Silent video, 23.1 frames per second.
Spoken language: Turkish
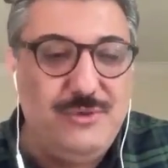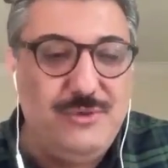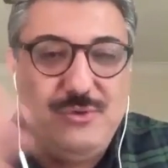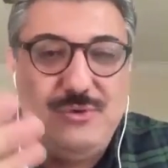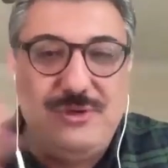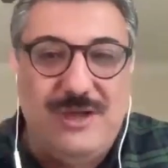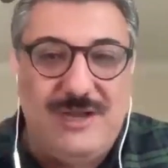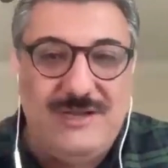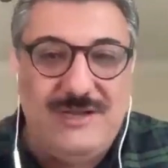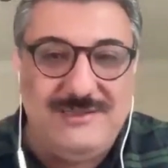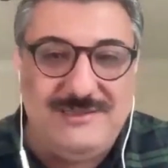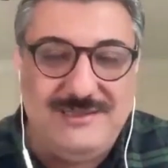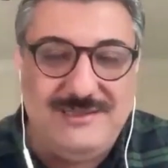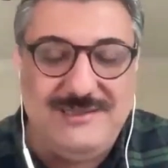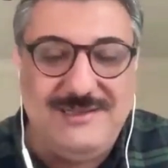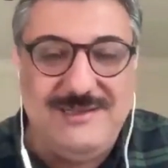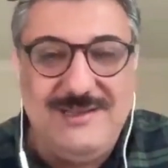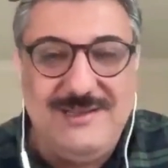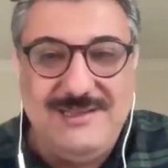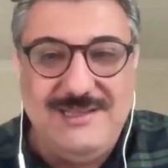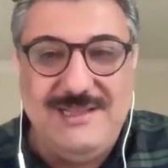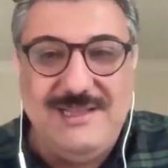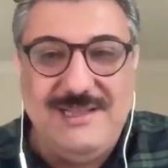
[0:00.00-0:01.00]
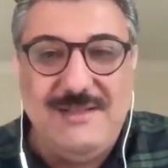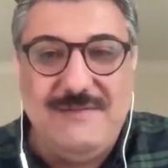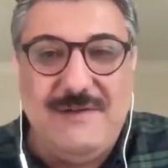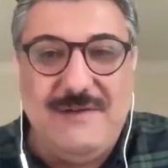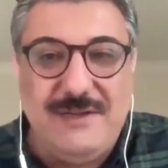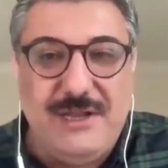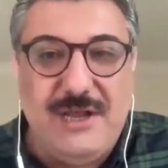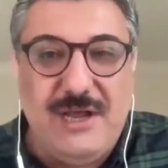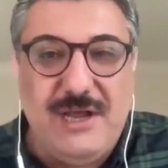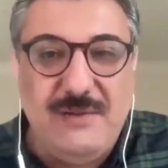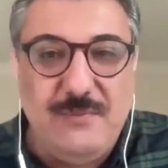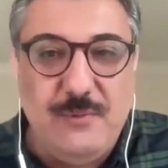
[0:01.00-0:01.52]
Çünkü artık
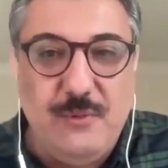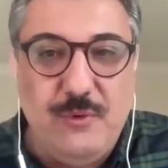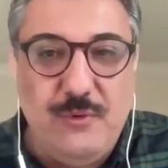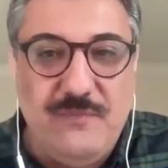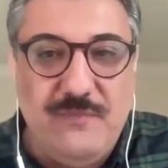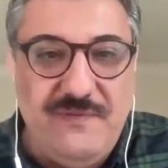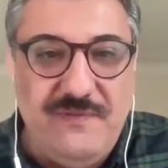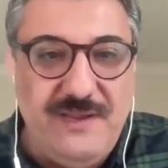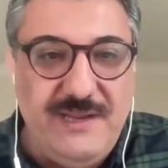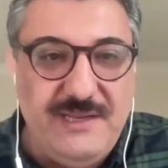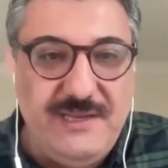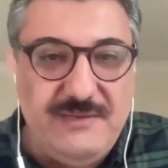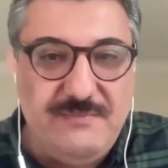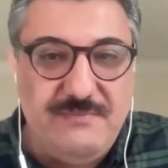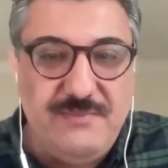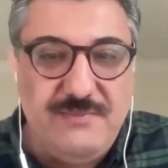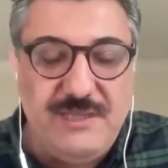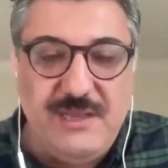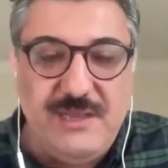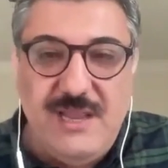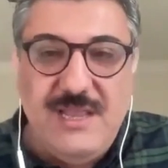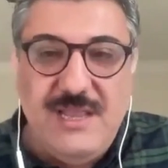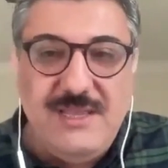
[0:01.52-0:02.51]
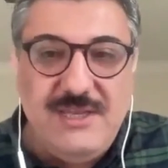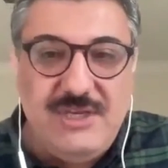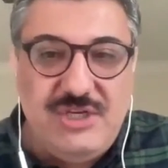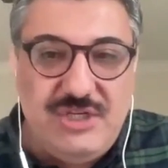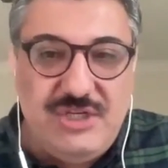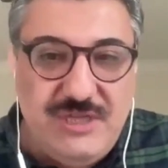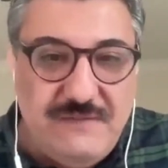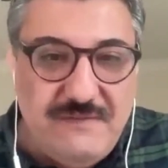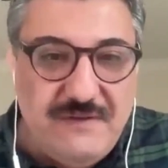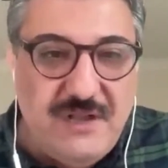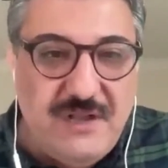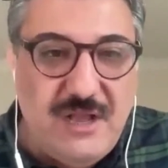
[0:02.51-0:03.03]
divanı harbi örfilerin bir
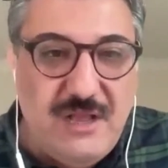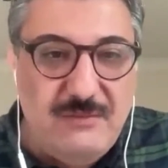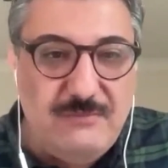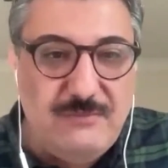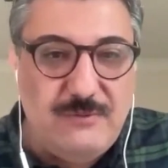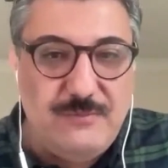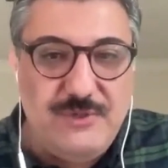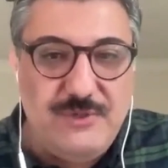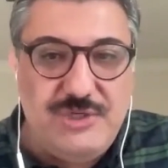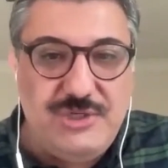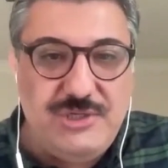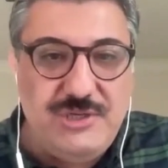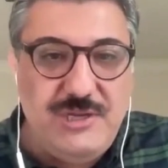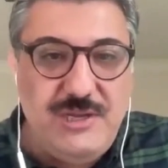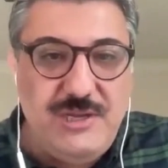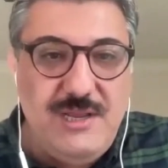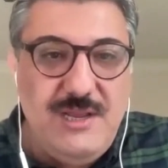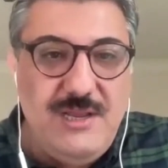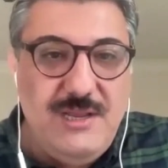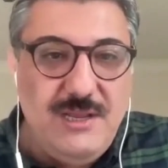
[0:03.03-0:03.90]
işlevi kalmamış.